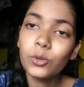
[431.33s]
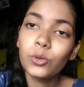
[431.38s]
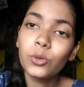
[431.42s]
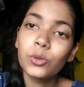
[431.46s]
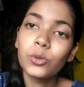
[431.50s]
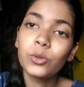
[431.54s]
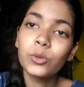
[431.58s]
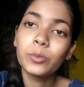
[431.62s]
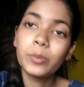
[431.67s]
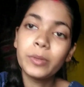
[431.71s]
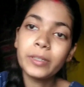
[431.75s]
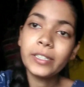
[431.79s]
তো
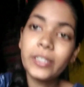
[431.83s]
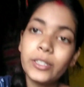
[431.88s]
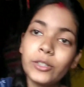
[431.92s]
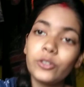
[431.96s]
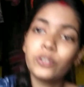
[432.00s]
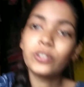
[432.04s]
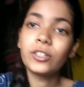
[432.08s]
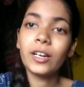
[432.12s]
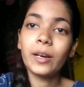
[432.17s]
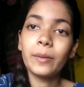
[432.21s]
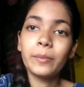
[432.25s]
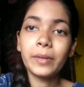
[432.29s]

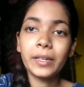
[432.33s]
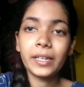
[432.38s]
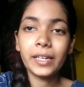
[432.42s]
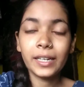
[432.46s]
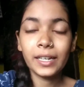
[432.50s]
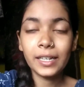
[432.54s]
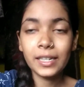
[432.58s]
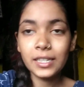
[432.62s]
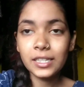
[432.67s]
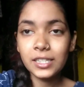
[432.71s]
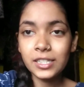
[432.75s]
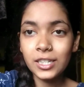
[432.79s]
ভিডিওটা আমি
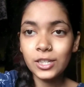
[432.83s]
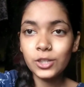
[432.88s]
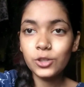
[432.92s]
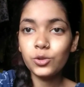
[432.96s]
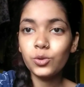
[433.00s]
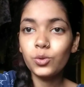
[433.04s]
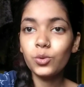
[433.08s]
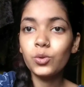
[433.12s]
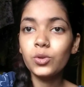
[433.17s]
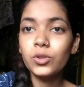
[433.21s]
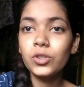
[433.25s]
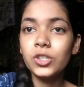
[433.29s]
এখানে শেষ
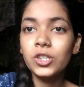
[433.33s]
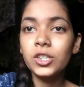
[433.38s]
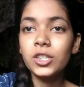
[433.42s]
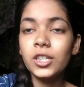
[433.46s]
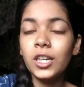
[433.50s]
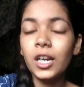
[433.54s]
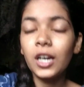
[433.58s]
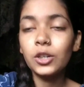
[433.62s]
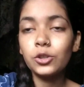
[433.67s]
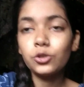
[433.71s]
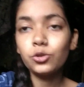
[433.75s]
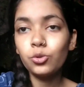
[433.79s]
করছি
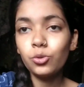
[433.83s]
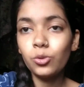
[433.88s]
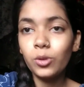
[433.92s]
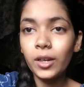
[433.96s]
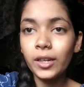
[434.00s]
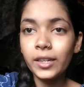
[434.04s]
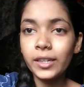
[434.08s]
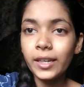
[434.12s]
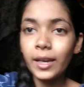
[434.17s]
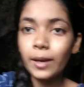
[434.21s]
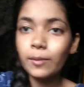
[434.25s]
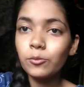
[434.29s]
আর
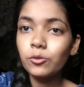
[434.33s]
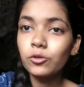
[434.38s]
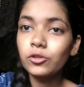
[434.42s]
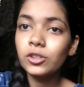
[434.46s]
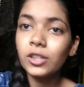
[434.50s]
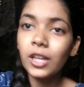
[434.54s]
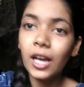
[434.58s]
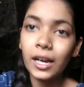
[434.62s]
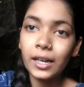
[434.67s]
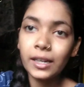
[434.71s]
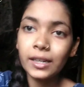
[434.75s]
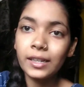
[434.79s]
সোনাই কেমন
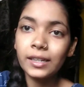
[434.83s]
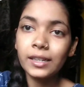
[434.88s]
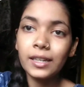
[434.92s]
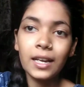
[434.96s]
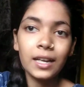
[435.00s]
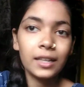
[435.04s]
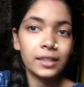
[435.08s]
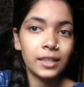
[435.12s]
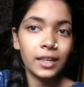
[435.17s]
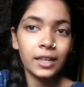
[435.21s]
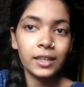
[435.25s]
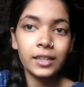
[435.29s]
থাকে
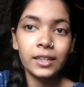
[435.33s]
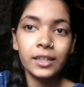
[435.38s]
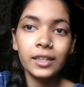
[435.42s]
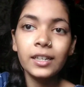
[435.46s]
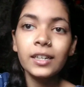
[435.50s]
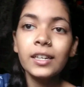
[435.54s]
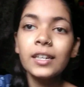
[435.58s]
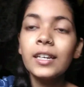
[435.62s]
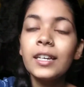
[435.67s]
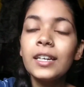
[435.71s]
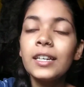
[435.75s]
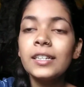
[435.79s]
না থাকে
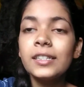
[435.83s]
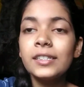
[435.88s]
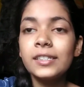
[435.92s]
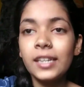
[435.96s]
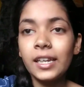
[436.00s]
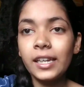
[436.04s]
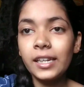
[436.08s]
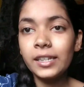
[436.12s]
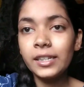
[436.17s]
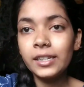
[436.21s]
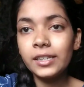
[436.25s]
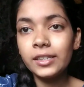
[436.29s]

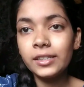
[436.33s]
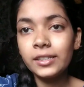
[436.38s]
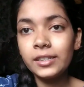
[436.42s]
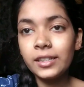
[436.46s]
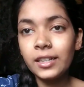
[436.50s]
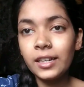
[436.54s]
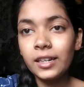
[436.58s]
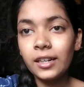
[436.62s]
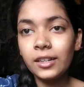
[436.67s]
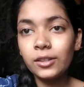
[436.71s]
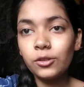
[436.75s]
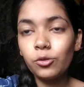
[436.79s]

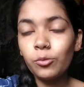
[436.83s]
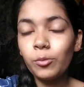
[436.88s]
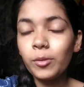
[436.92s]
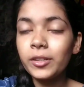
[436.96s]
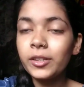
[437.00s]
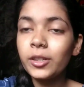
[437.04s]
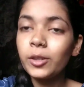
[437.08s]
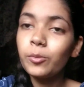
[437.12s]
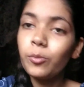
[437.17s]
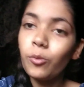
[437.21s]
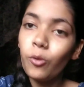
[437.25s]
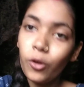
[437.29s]
সেইটা
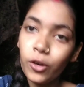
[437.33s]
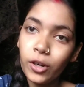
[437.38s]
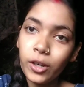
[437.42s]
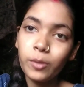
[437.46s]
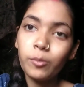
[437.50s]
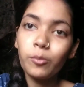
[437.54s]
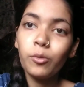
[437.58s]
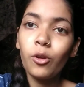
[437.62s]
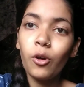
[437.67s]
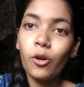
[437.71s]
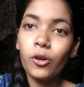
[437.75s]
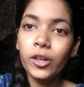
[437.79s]
তোমাদের
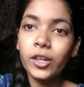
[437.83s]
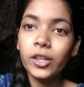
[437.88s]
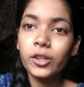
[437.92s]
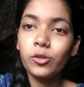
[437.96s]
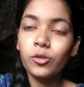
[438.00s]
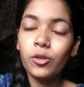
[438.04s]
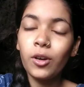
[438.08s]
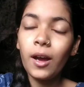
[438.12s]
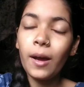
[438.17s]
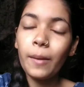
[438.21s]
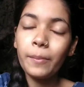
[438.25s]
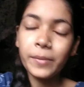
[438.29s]
পরের ব্লগে
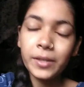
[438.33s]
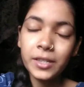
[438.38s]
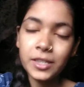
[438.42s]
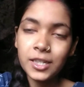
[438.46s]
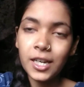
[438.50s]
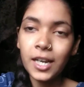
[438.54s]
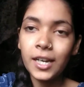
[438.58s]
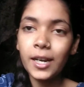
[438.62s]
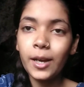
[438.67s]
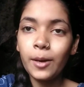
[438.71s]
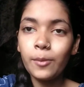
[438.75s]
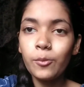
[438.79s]
আমি
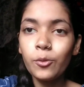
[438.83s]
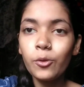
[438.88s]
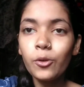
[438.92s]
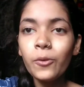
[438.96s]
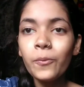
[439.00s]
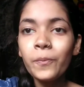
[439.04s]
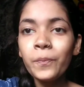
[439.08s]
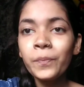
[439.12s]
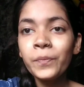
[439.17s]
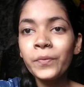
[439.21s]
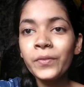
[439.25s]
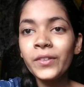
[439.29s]
জানাবো
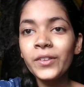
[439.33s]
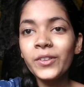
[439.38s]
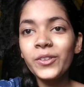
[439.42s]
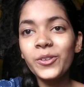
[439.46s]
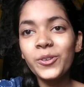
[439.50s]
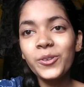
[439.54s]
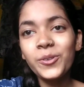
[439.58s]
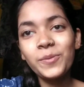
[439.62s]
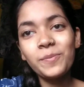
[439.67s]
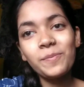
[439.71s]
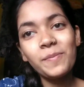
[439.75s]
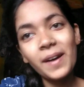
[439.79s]

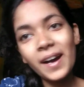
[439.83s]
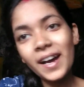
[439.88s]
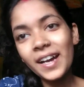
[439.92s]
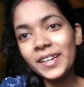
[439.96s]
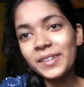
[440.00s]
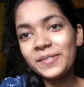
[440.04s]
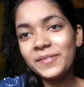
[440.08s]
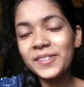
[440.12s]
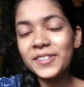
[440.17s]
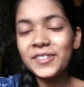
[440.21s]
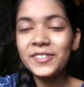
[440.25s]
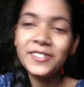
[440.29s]
তো
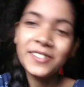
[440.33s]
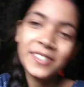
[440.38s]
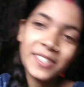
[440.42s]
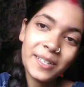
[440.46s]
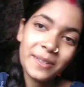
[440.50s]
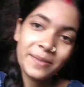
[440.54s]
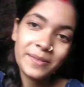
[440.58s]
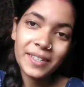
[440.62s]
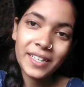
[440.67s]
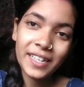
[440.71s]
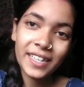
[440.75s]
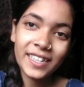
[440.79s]
বাই ভিডিওটা
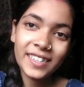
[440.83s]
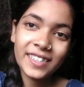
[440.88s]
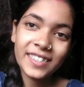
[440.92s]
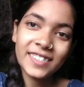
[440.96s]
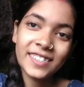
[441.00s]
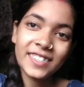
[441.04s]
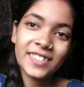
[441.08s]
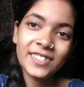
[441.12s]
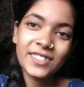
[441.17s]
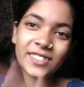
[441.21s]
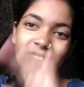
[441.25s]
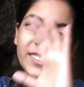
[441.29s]
আমি এখানে
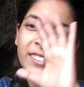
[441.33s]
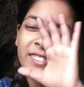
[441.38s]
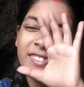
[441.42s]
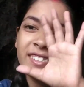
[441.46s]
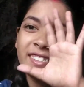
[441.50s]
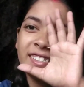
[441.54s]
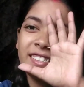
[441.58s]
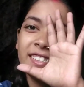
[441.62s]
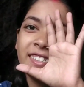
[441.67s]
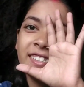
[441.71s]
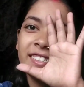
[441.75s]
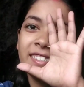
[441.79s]
শেষ
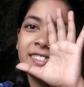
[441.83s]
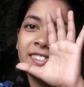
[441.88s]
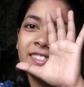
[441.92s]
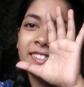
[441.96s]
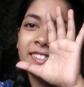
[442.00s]
করছি